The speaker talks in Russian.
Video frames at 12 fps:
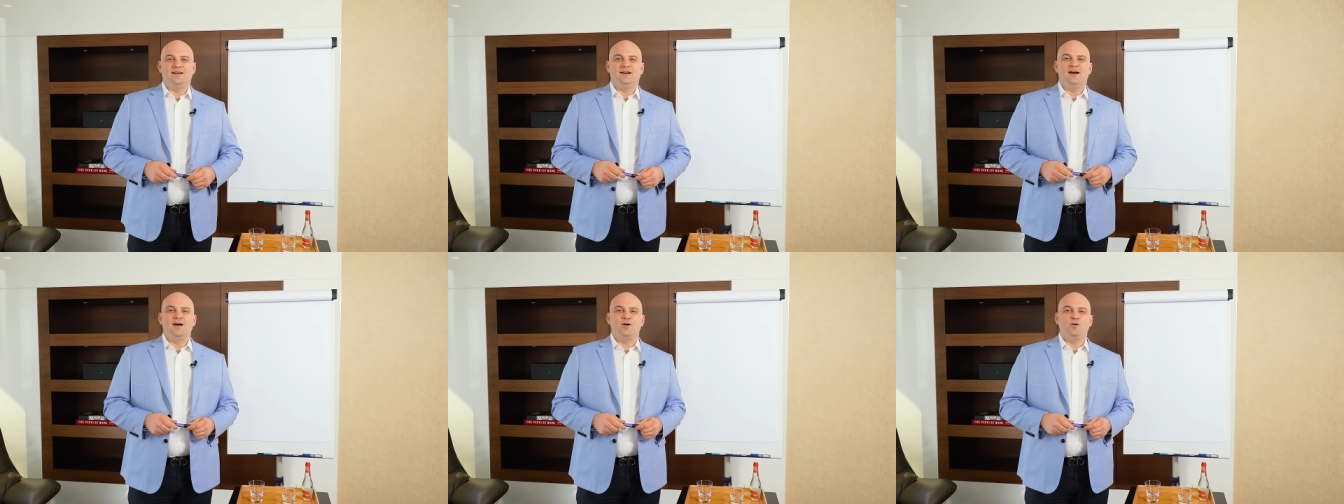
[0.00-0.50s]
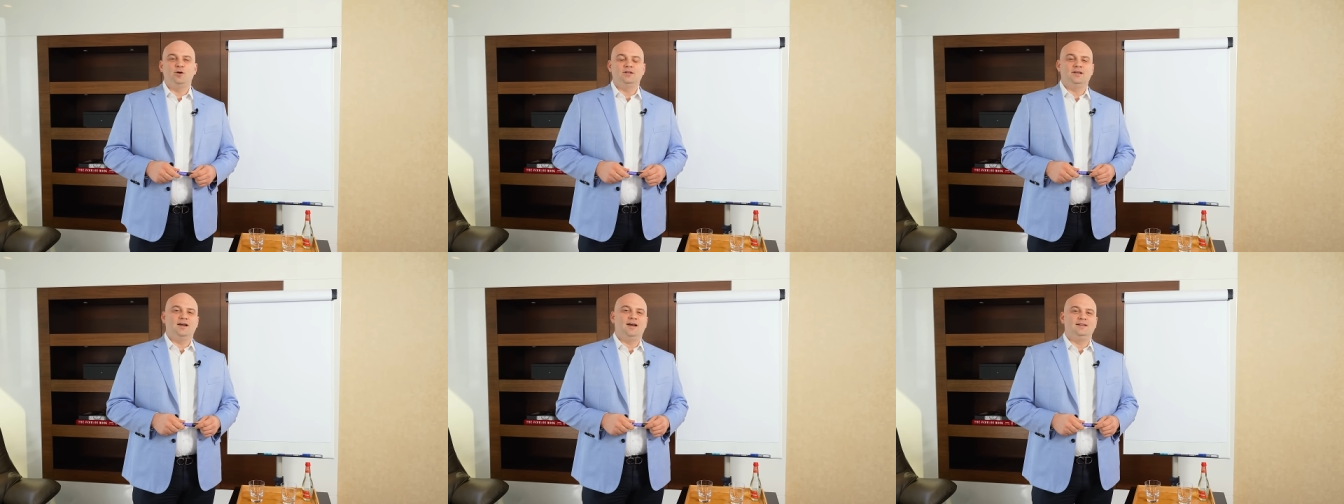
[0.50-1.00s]

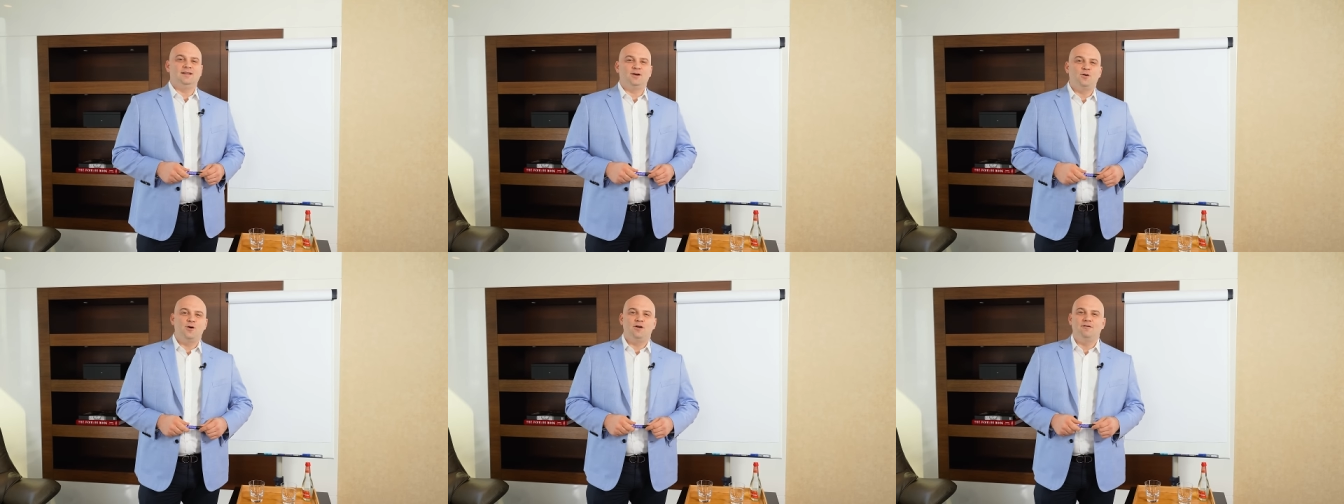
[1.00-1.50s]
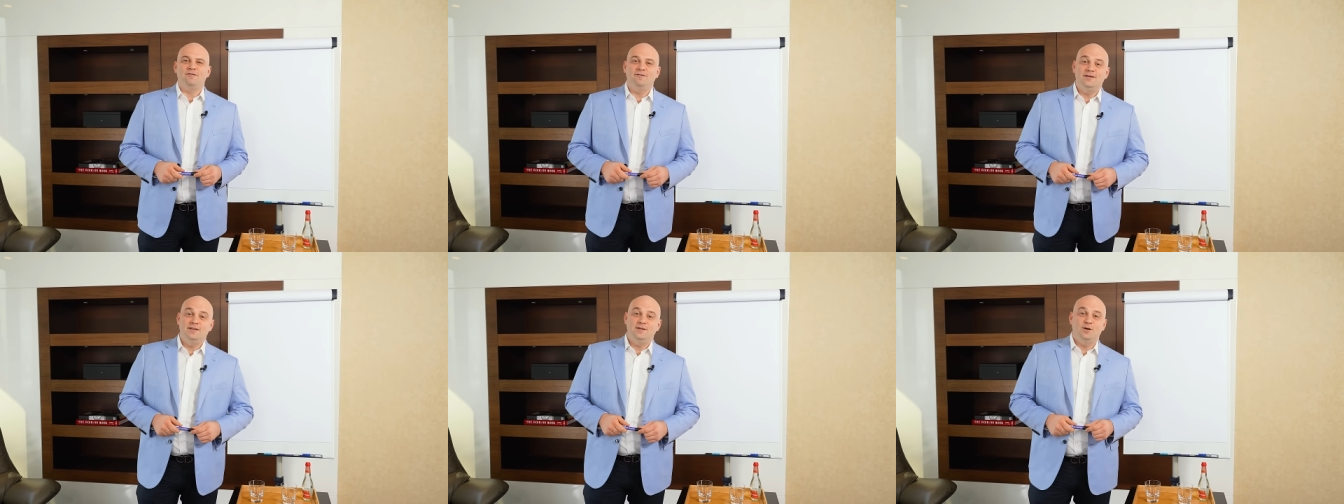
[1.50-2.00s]
Короткое такое
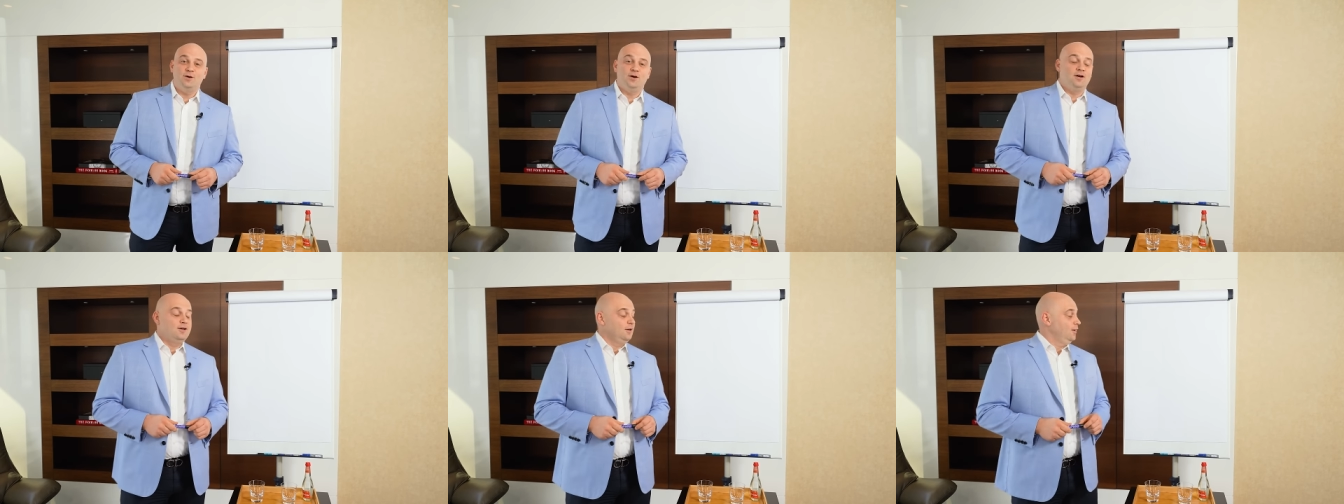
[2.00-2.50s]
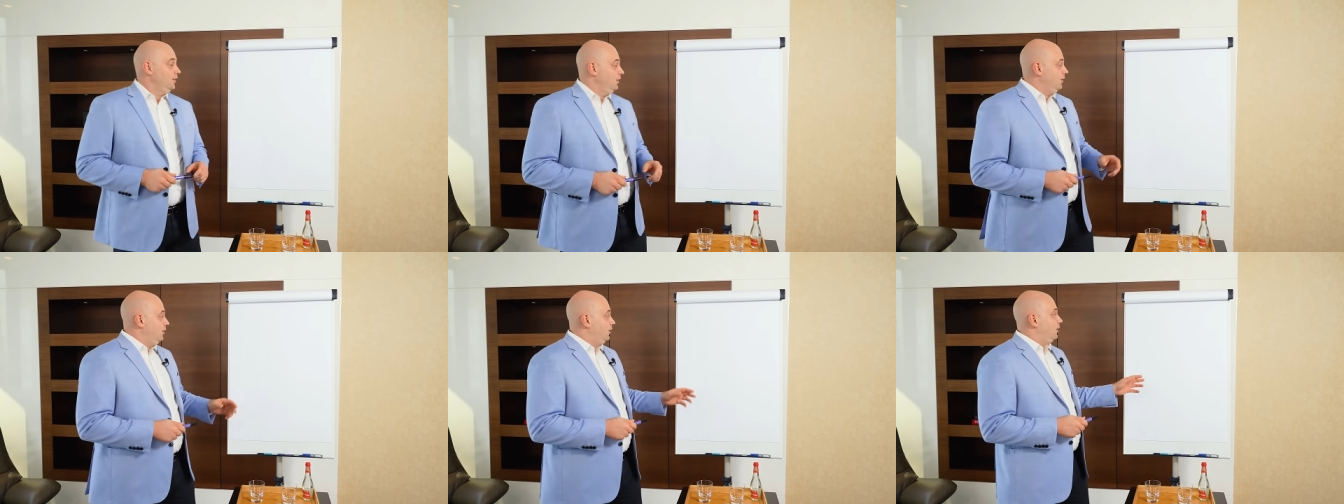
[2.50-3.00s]
видео
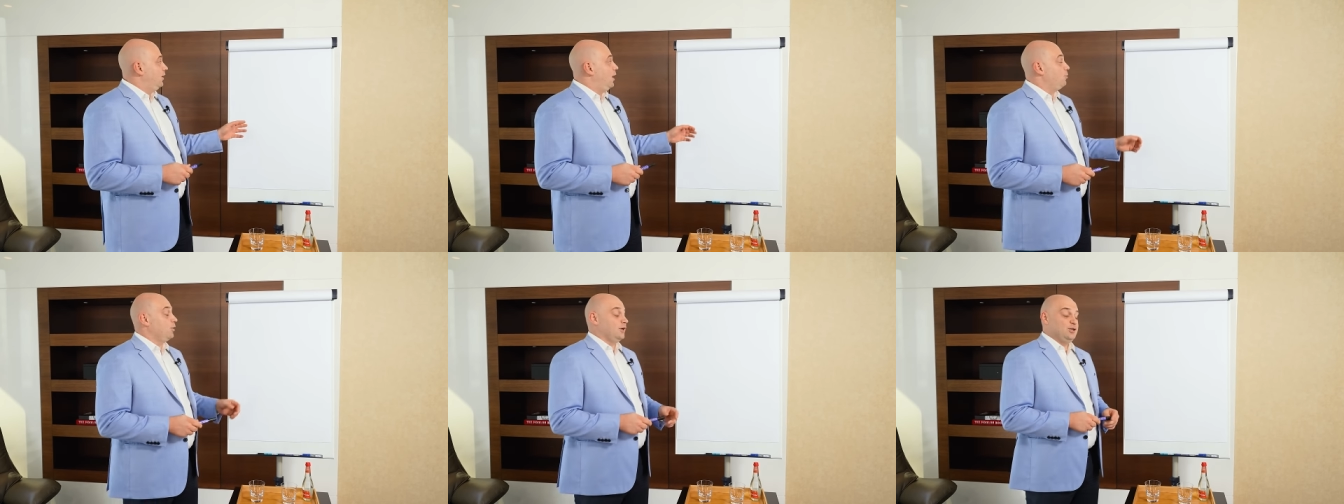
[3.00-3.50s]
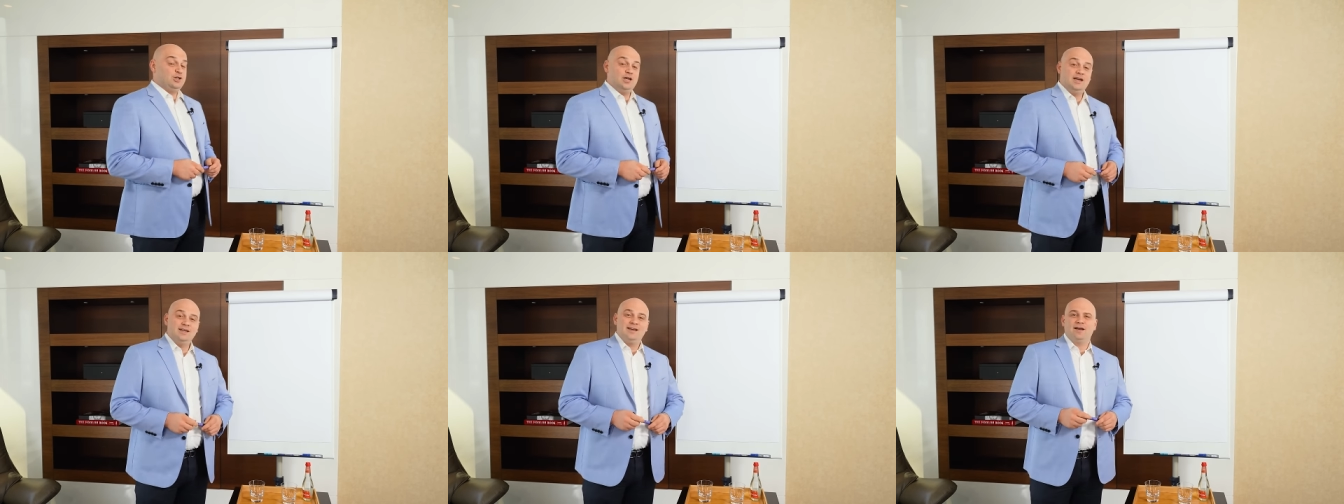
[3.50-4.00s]
э,
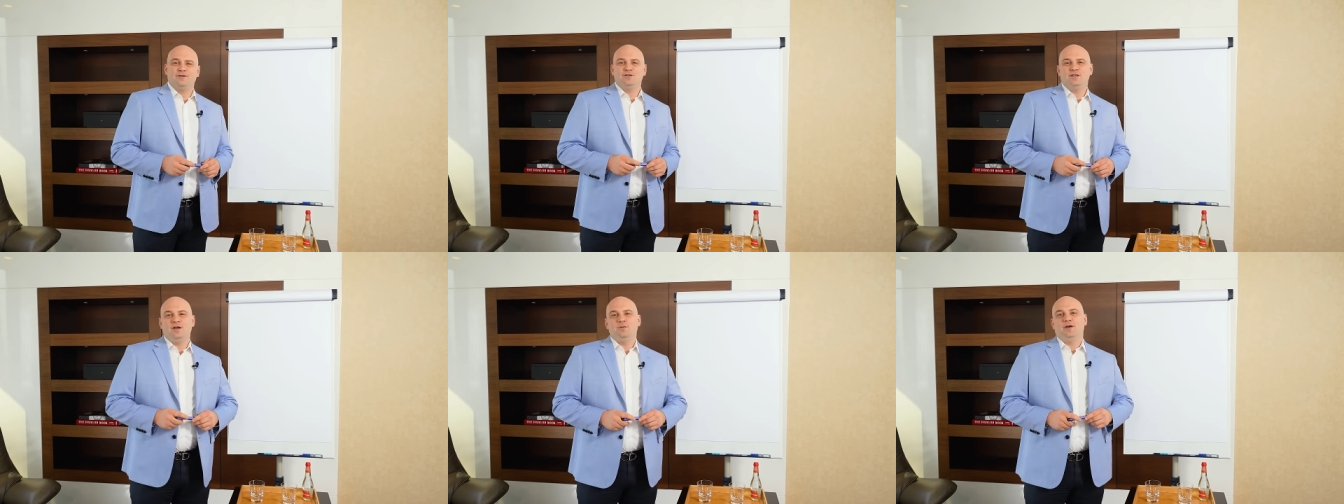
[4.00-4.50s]
обращение ко всем.